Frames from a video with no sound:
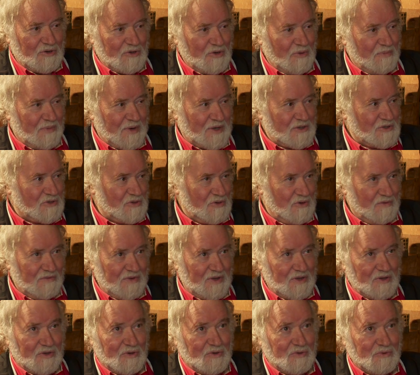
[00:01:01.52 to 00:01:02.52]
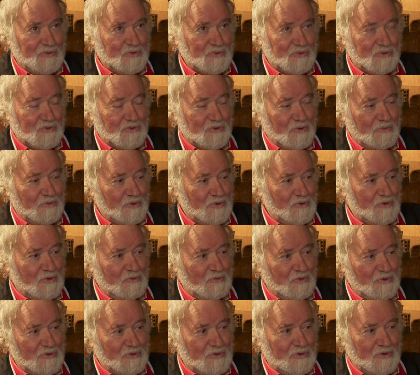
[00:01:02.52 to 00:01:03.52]
quando passano, vedono tutto il mondo
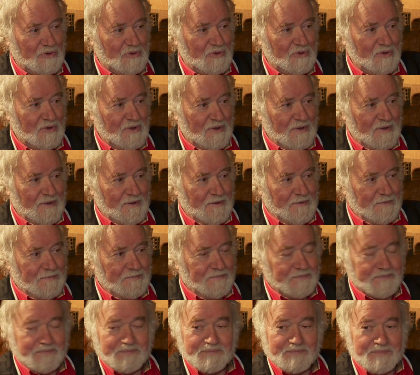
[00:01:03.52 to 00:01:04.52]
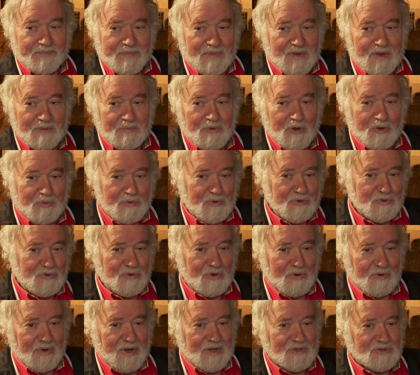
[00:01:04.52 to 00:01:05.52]
molto, nel mio
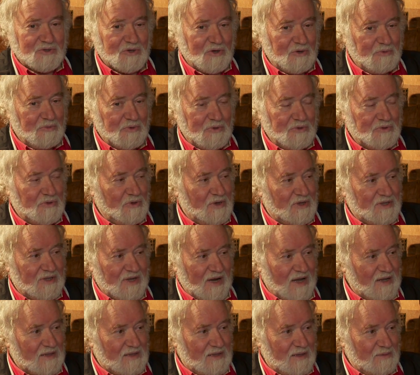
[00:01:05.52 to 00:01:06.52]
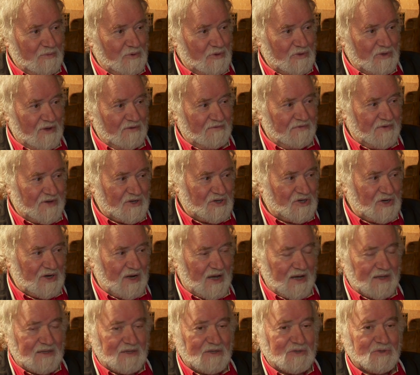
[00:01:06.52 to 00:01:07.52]
mondo qua sono molto attratti, molto
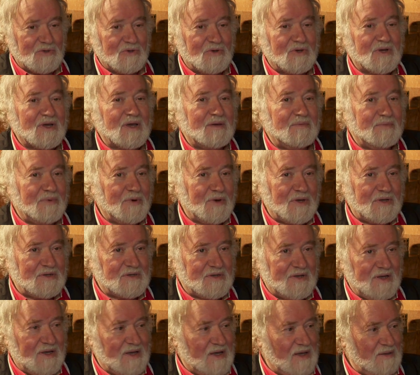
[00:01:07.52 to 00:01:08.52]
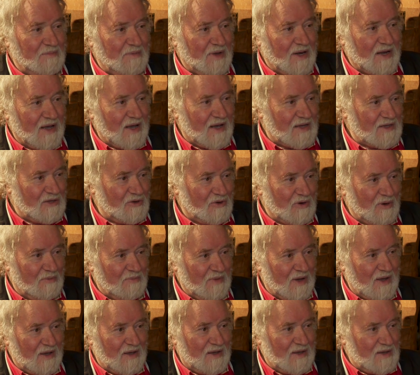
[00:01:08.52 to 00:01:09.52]
affascinati, solo che poi se i mercati
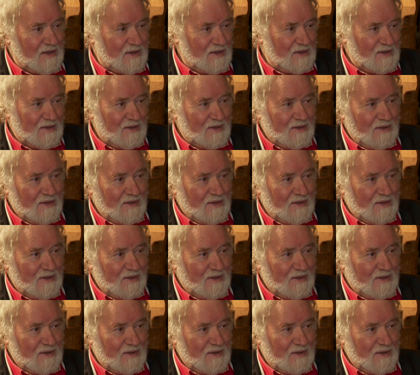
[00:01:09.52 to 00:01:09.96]
oramai